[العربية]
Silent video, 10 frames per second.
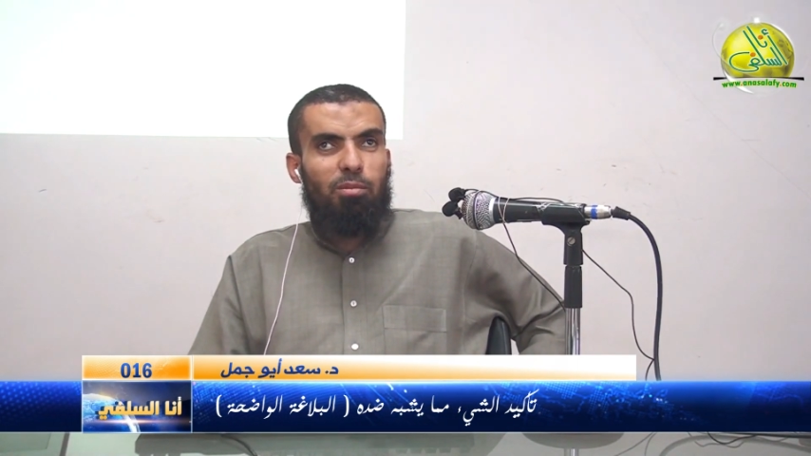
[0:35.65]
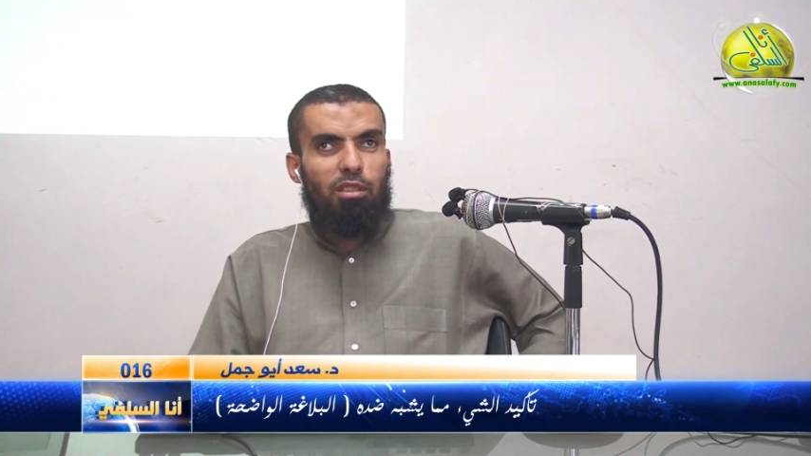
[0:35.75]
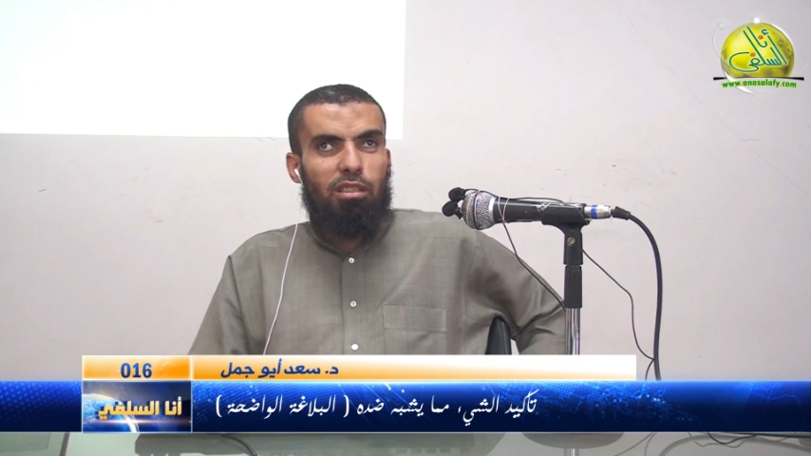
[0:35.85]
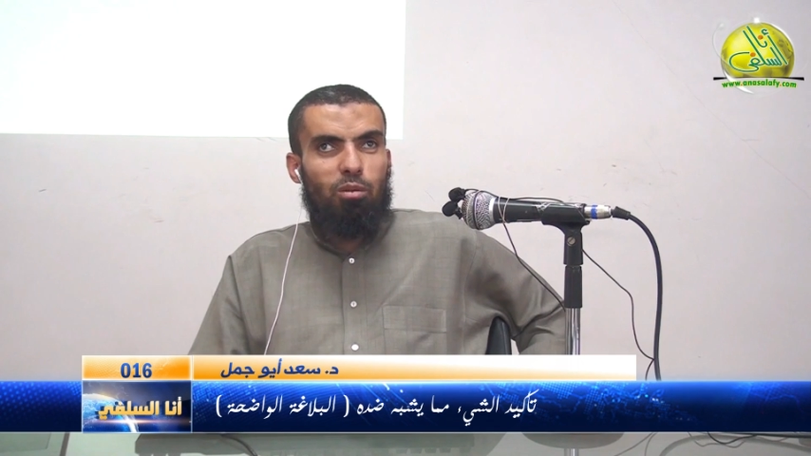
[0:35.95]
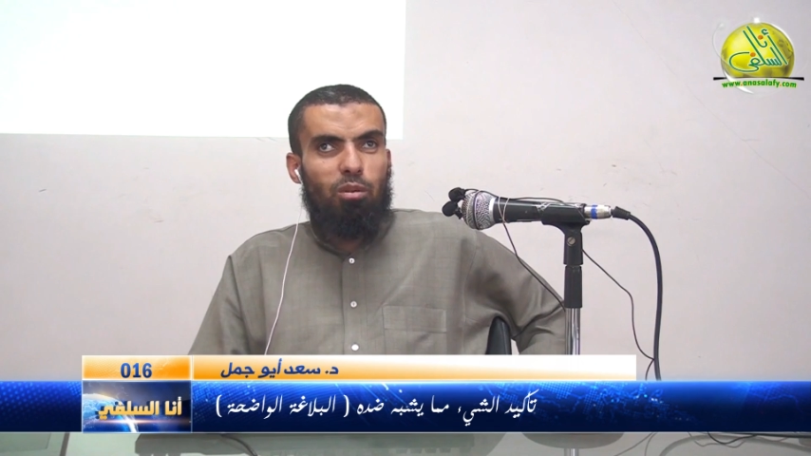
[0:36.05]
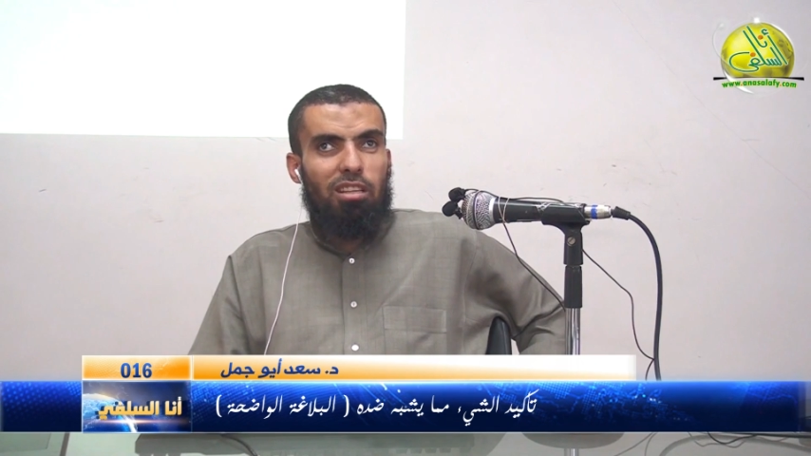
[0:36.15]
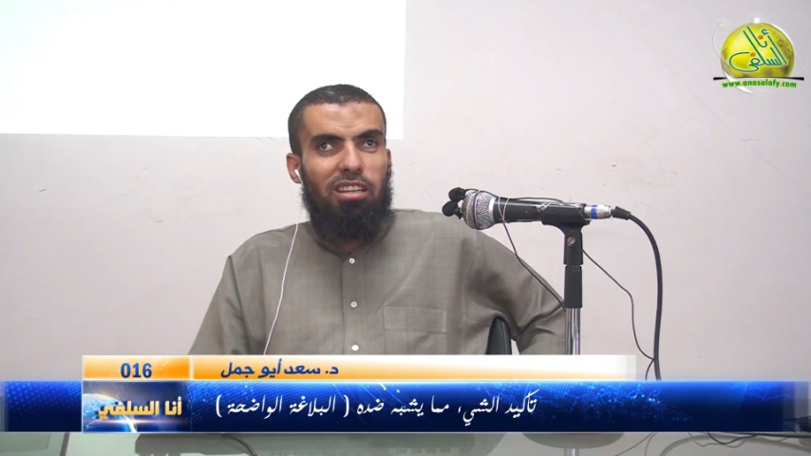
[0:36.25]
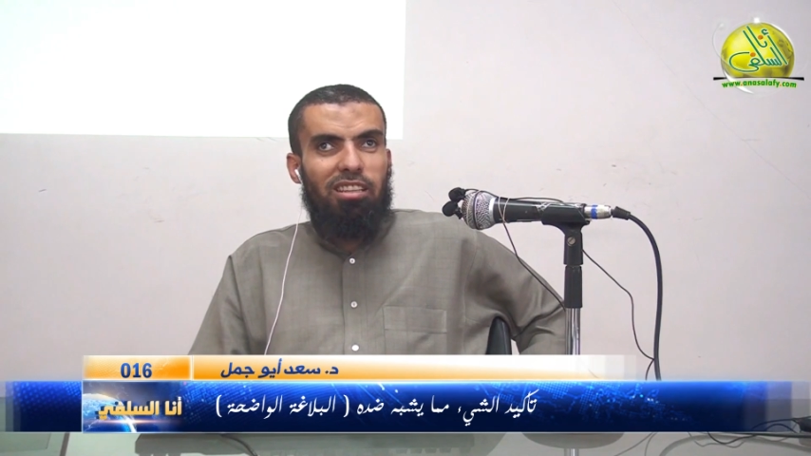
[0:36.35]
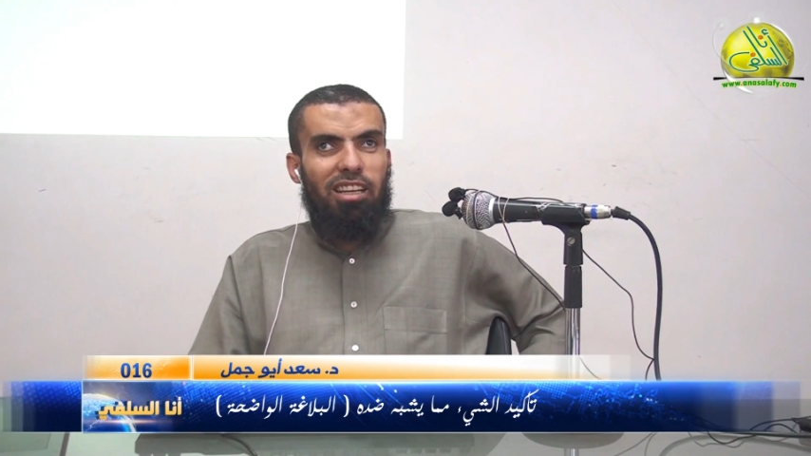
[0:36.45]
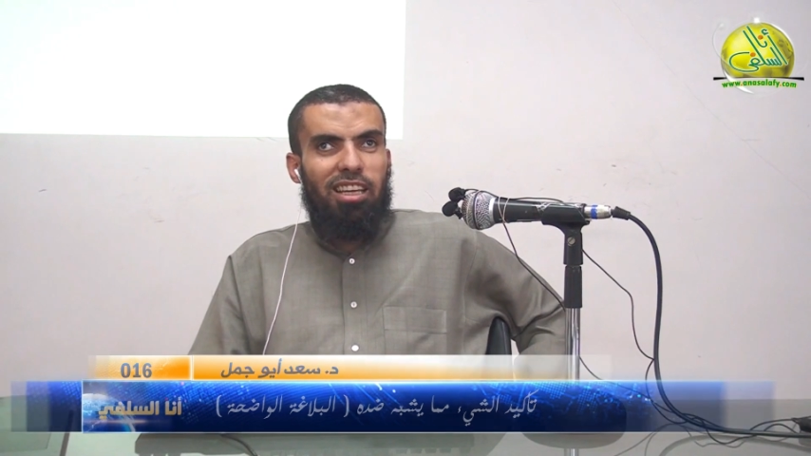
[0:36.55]
مش ضده ده
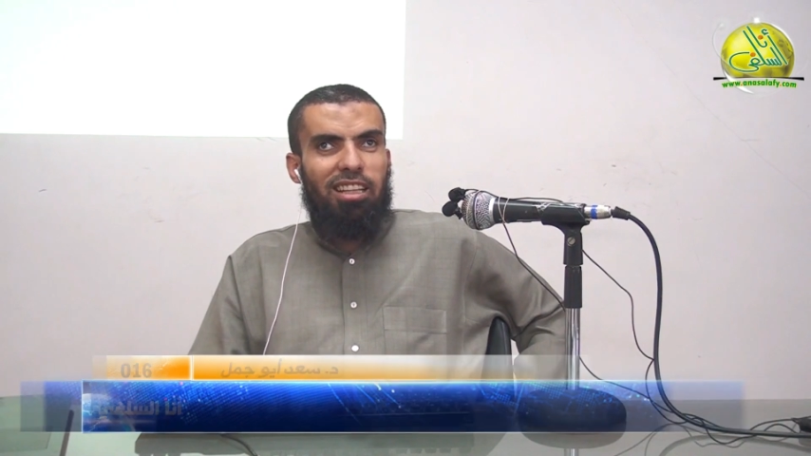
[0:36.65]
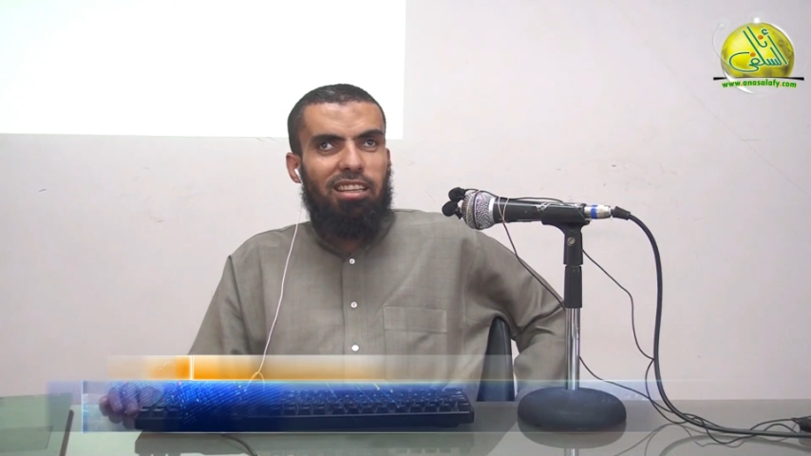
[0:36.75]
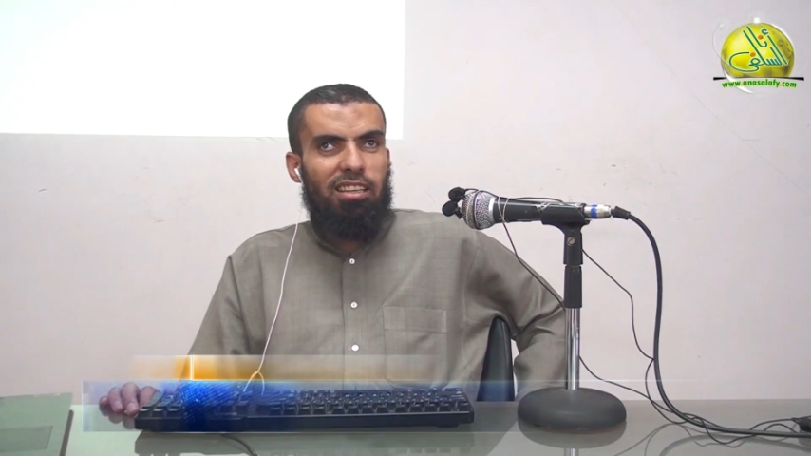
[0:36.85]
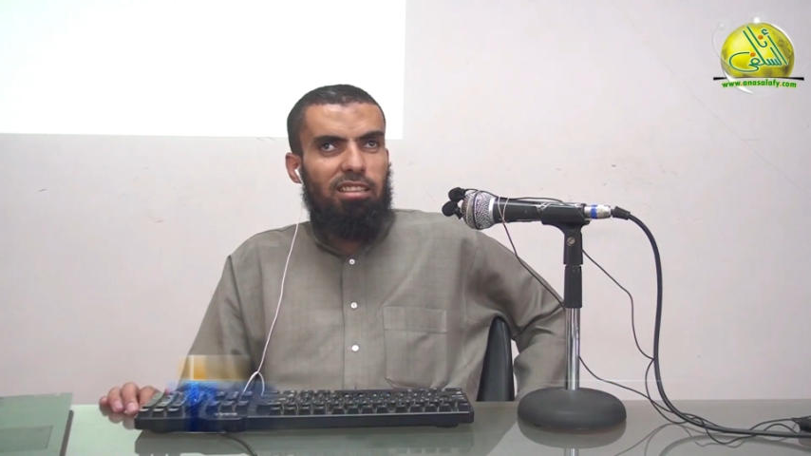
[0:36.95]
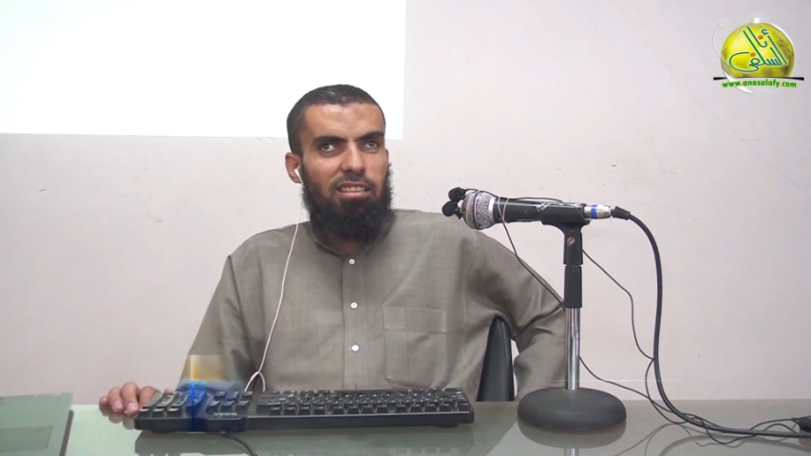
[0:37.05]
طلعت تاكيد ليه